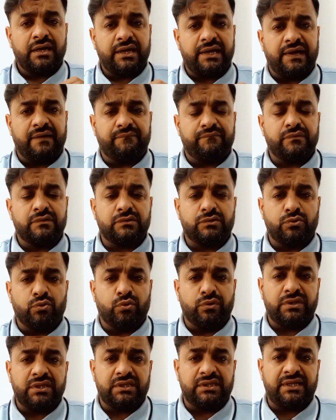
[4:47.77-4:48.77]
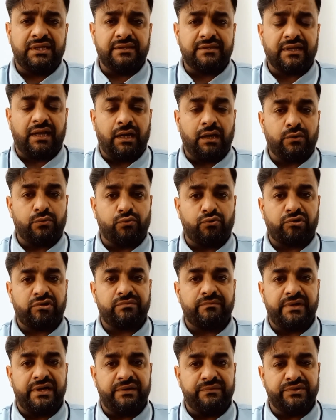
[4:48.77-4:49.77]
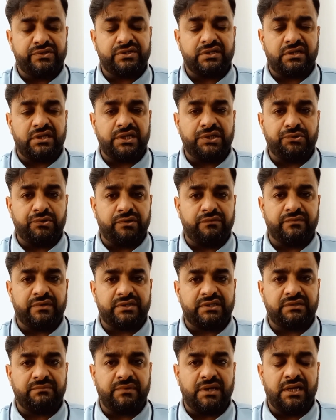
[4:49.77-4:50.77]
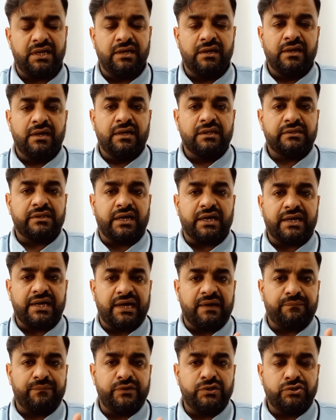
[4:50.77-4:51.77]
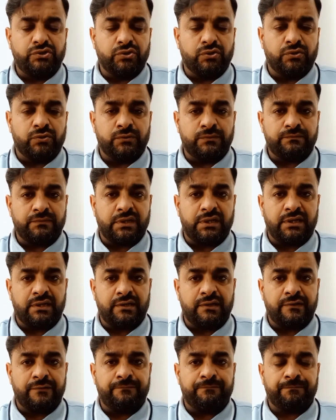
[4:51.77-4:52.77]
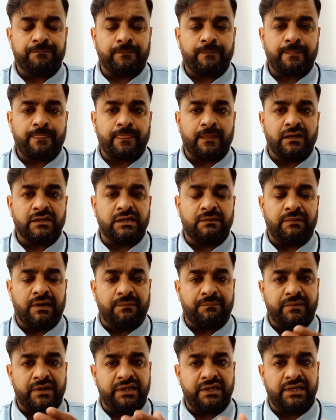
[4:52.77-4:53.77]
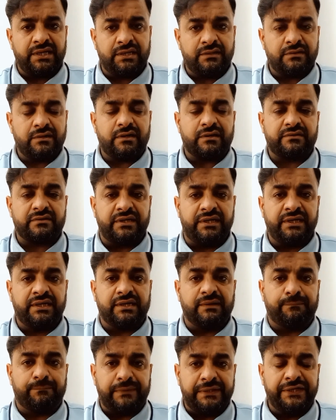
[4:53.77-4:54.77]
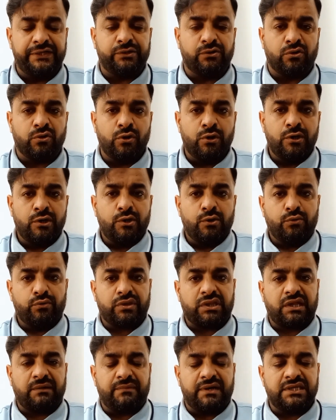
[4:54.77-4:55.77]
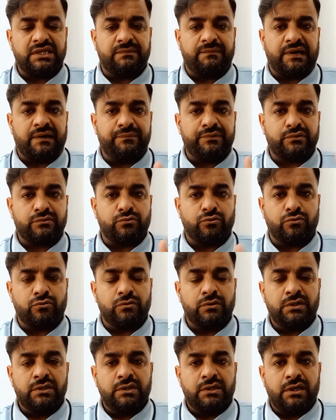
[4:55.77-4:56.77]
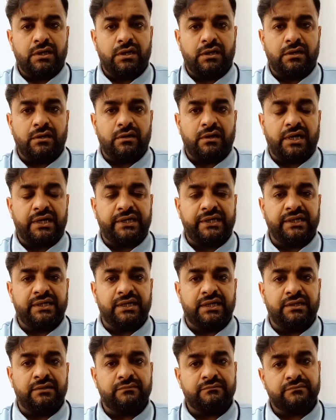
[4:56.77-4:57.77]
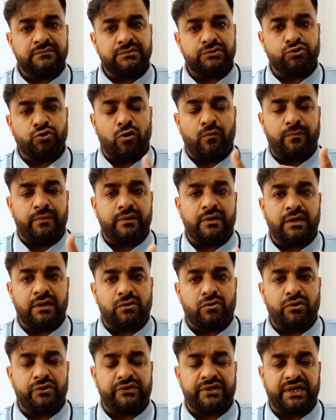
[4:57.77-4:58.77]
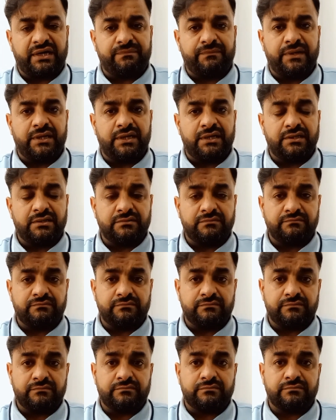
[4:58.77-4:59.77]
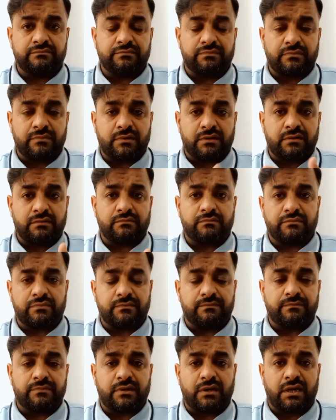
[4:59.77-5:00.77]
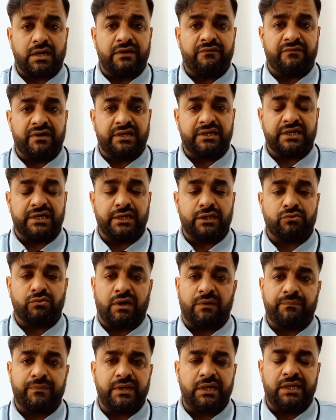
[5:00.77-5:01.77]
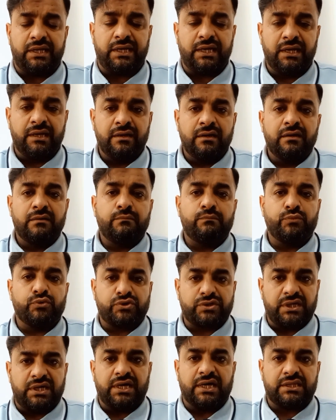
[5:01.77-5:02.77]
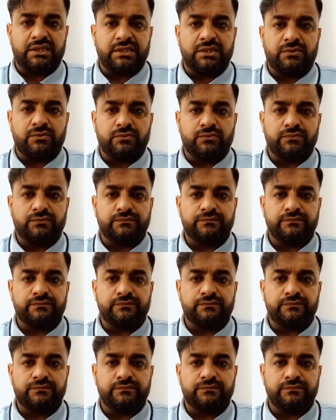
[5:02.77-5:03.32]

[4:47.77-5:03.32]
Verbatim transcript: कि आप दो से तीन साल कोर्स में एडमिशन लें यूनिवर्सिटी में ताकि आपकी जो आ, जब आपका ये स्टडी कंप्लीट हो उसके बाद जब आप इसको आ, आर्टिकल जॉब कॉन्ट्रैक्ट में कन्वर्ट करें तो आपके लिए मुश्किलात ना हों